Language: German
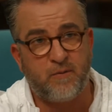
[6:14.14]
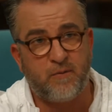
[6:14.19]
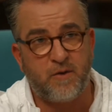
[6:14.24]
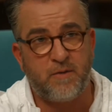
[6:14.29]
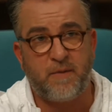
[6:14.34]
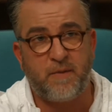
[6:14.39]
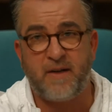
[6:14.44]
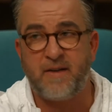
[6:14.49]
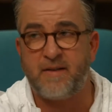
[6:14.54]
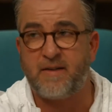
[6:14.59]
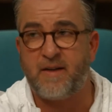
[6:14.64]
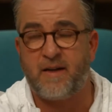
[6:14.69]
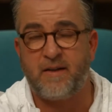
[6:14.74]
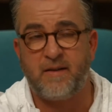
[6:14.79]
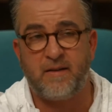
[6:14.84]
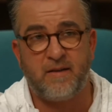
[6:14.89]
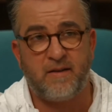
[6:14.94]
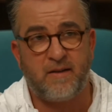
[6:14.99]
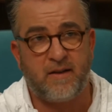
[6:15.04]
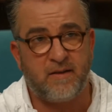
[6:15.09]
wo ich meine Sachen
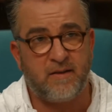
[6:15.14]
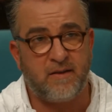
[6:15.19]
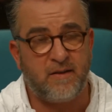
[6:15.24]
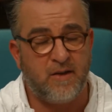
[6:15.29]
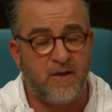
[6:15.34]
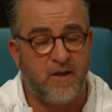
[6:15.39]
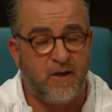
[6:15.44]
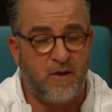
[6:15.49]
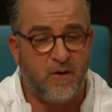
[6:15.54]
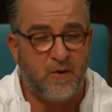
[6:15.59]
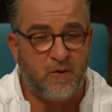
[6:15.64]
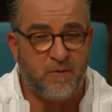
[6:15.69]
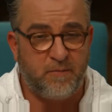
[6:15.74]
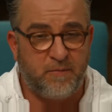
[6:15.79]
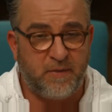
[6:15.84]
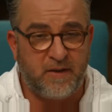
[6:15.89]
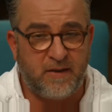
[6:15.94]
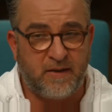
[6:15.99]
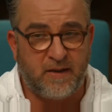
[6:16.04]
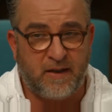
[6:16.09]
drin hatte und
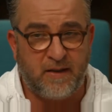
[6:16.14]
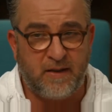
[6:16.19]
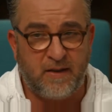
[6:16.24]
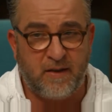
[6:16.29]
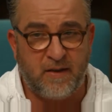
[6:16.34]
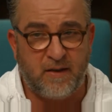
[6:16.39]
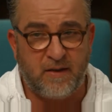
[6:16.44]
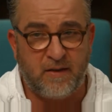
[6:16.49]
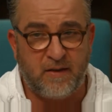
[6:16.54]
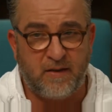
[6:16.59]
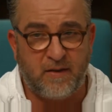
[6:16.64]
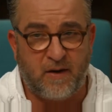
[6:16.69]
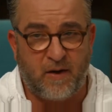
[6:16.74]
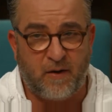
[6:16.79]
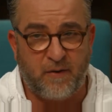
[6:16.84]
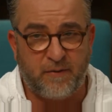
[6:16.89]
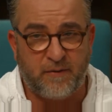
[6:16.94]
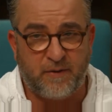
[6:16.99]
bin dann äh, auf,